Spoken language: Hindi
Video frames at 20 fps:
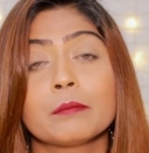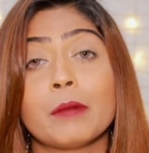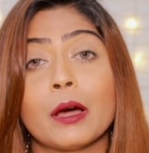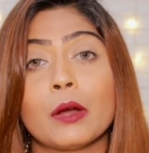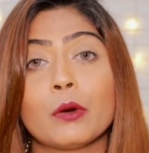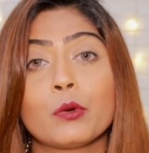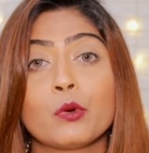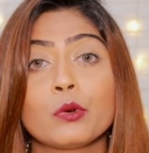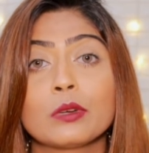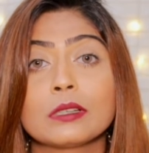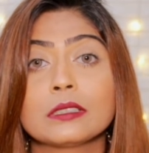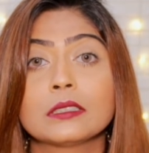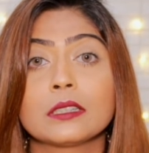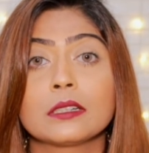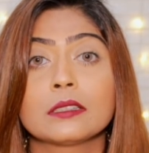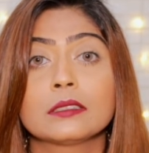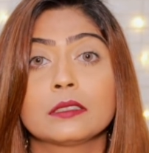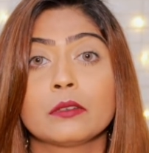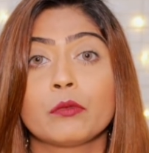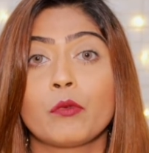बालों को किस
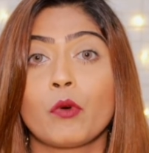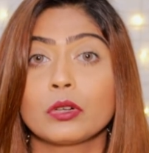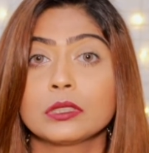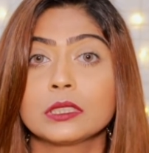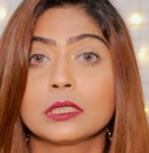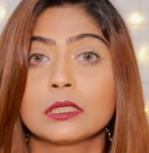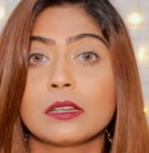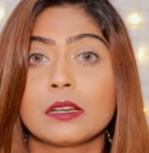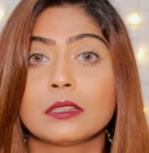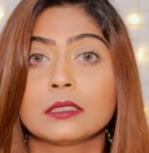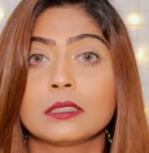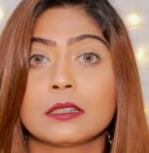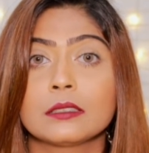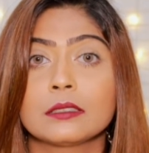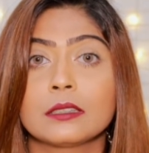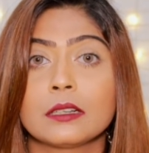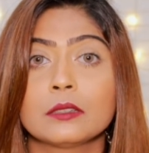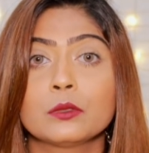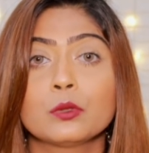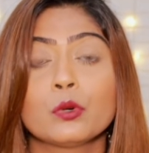तरह से वॉश किया
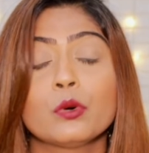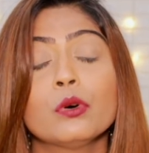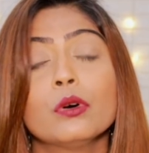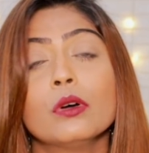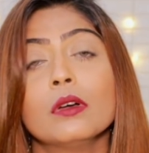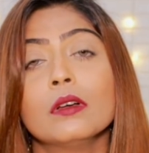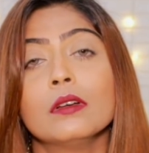जाता है तो